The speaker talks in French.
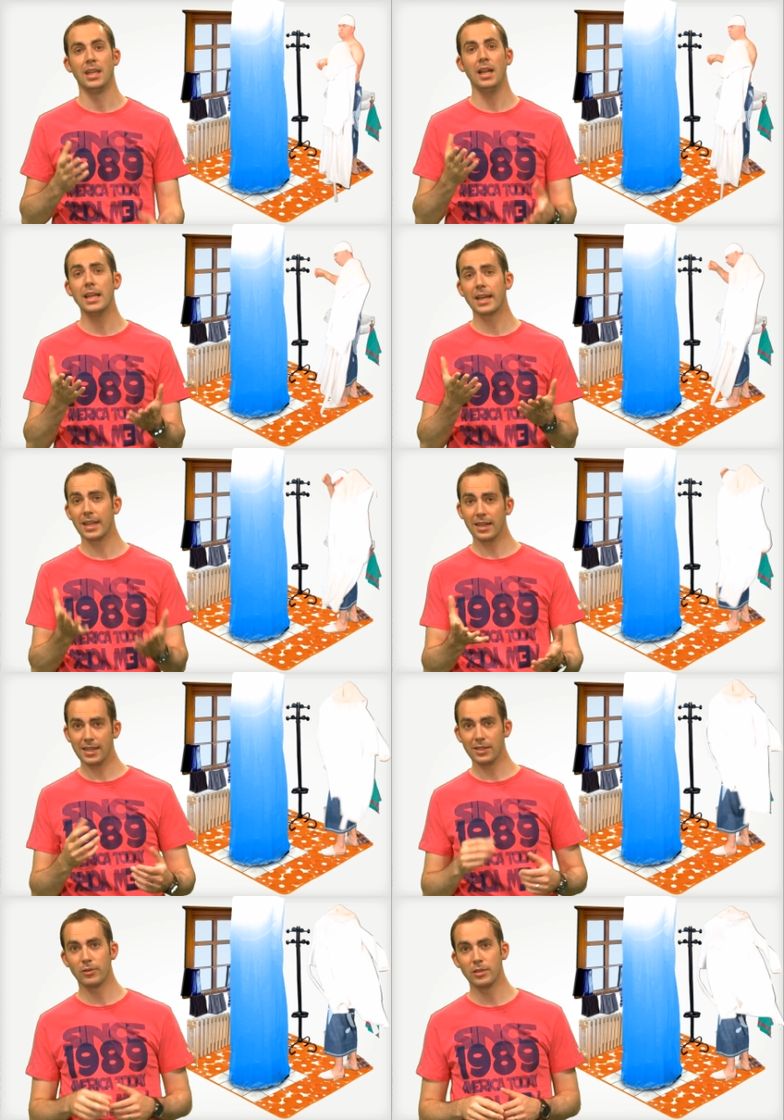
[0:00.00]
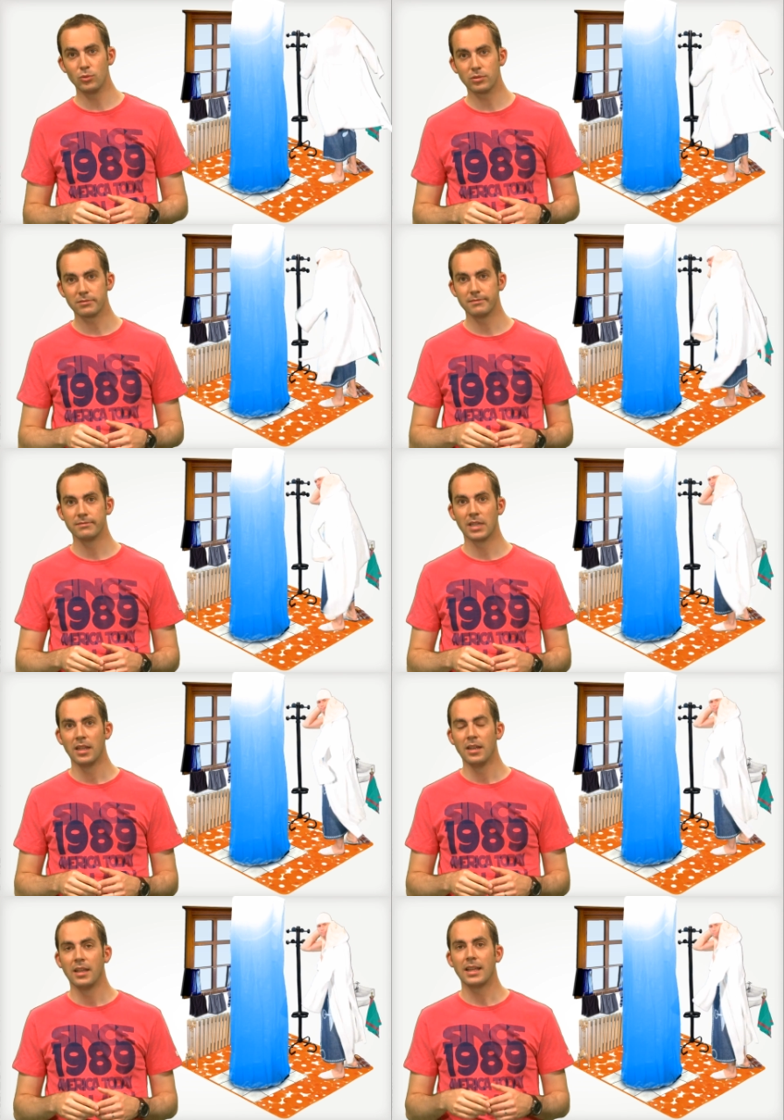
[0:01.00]
Il y a quelqu'un dans la douche.
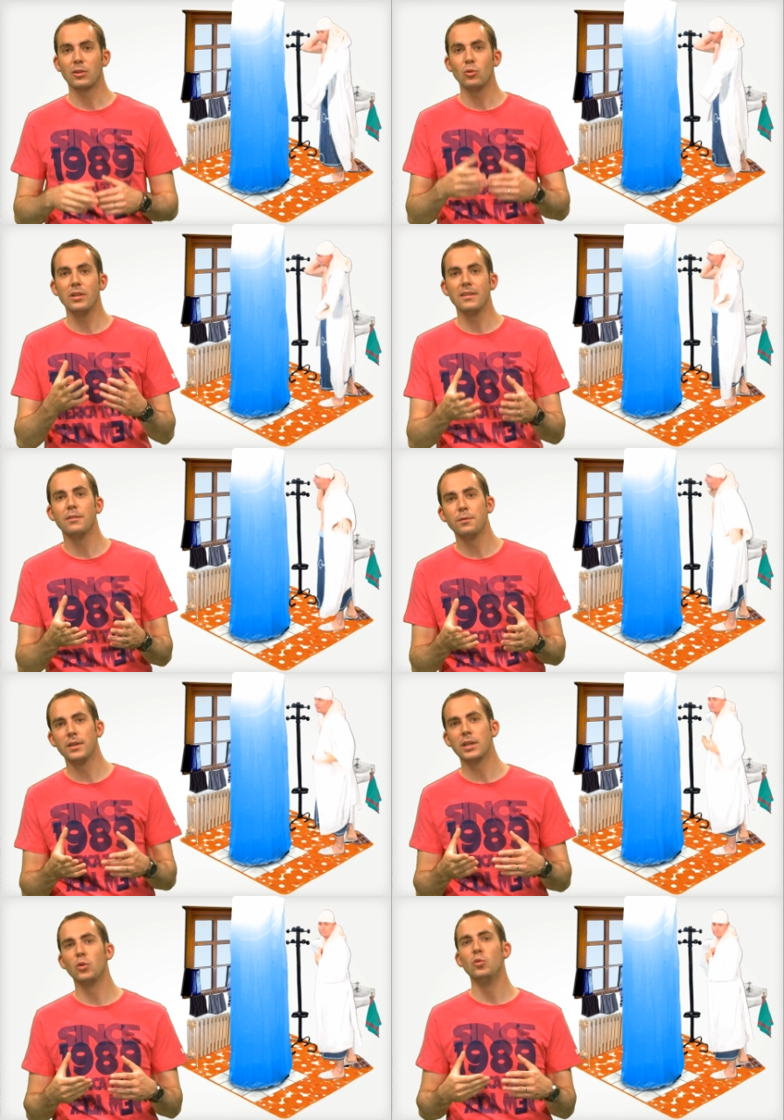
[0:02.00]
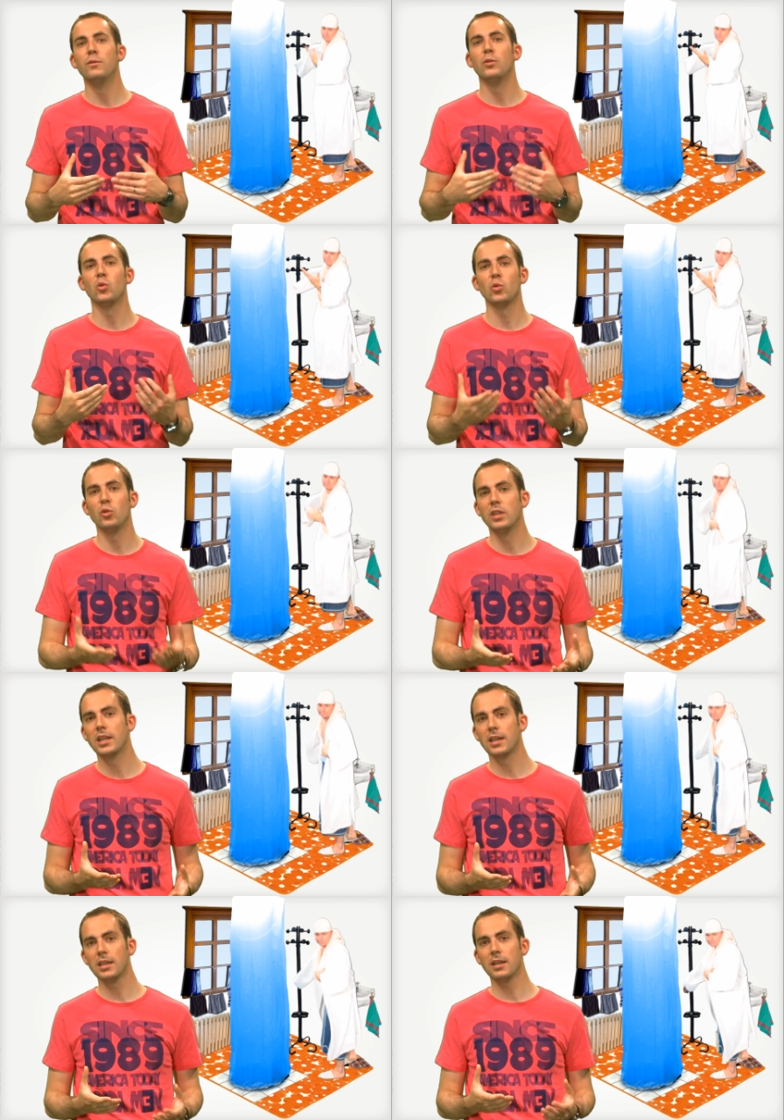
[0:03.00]
Car tous les effets que nous venons de
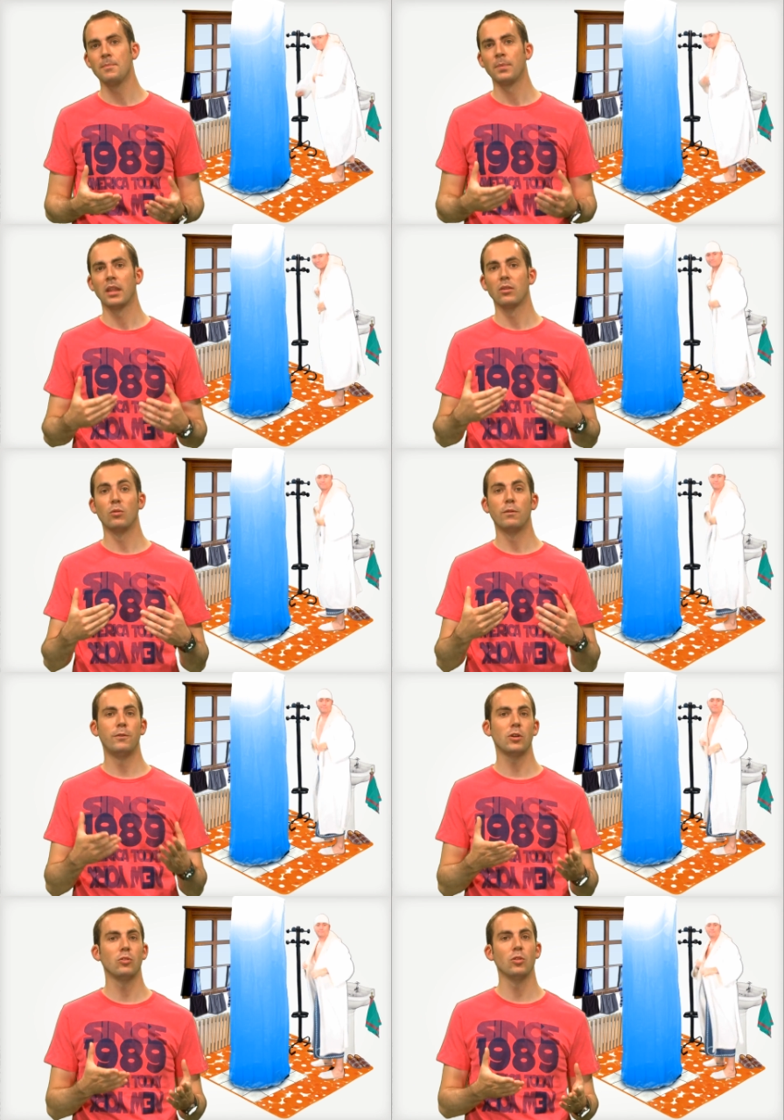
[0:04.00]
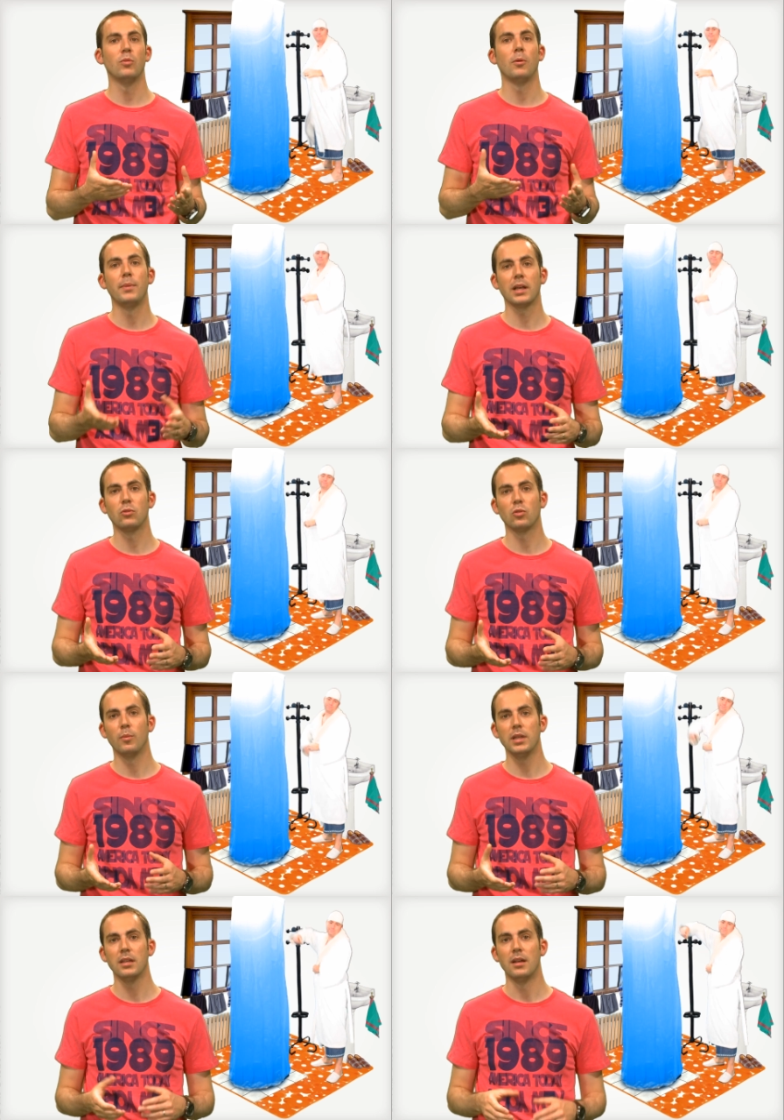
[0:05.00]
décrire sont fortement
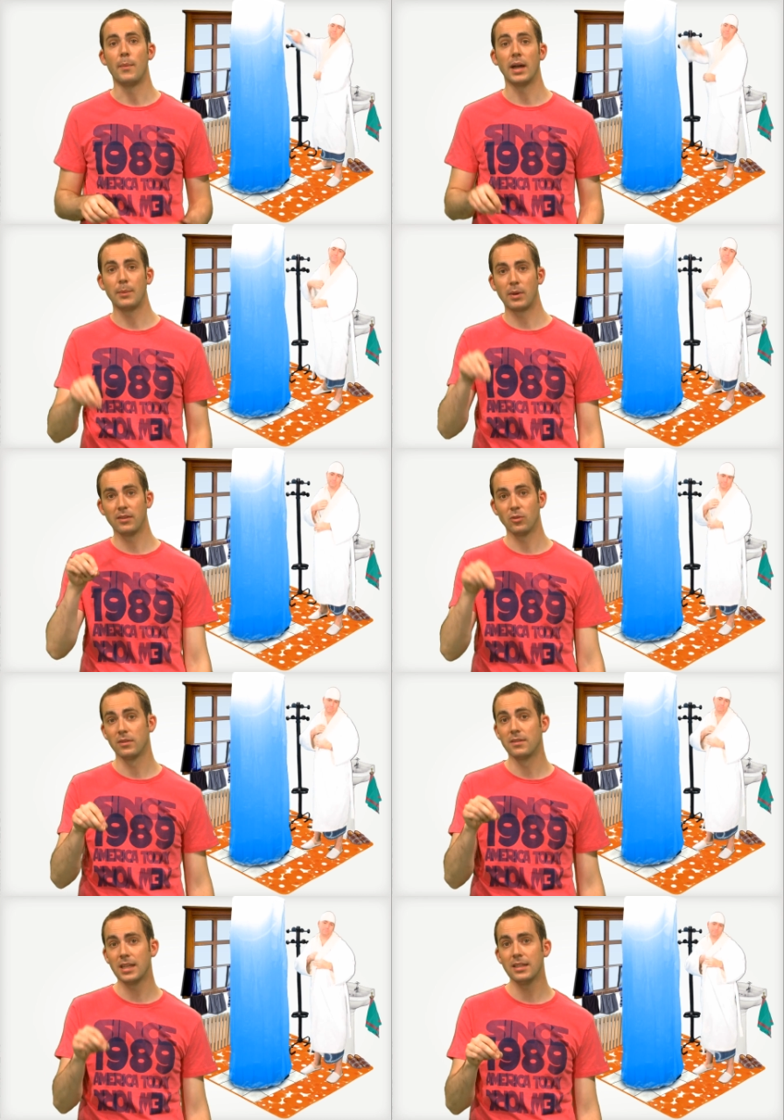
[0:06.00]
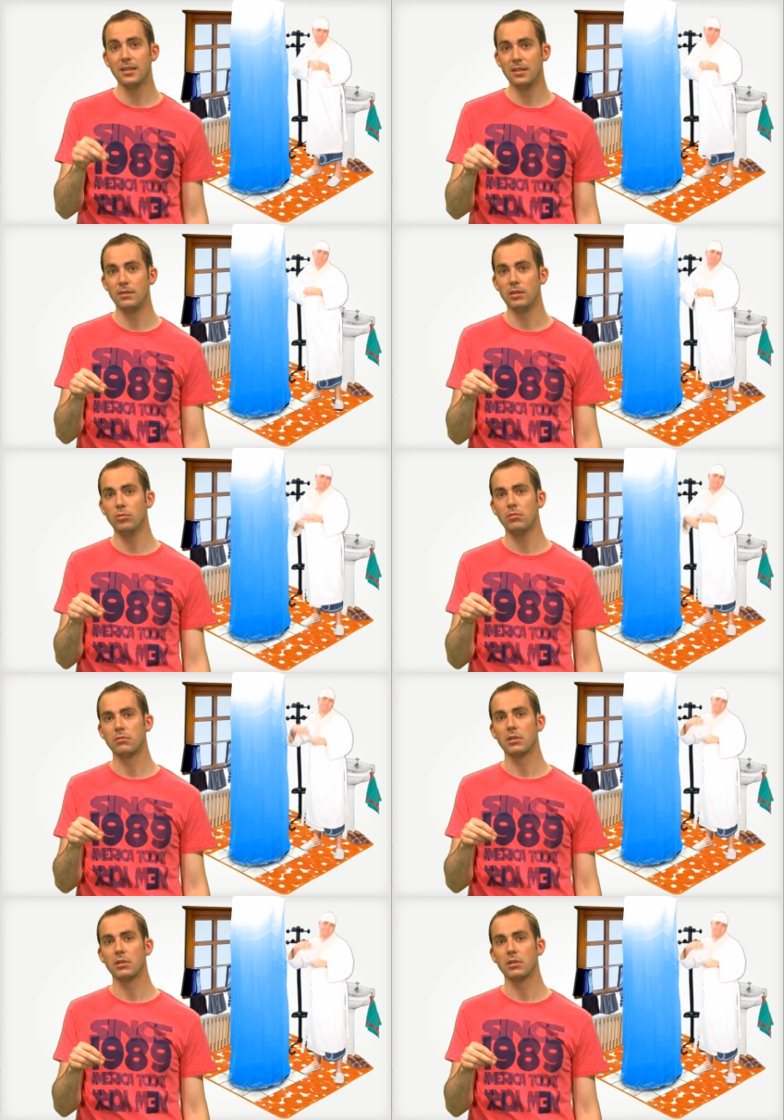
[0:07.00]
perturbés par la présence d'un individu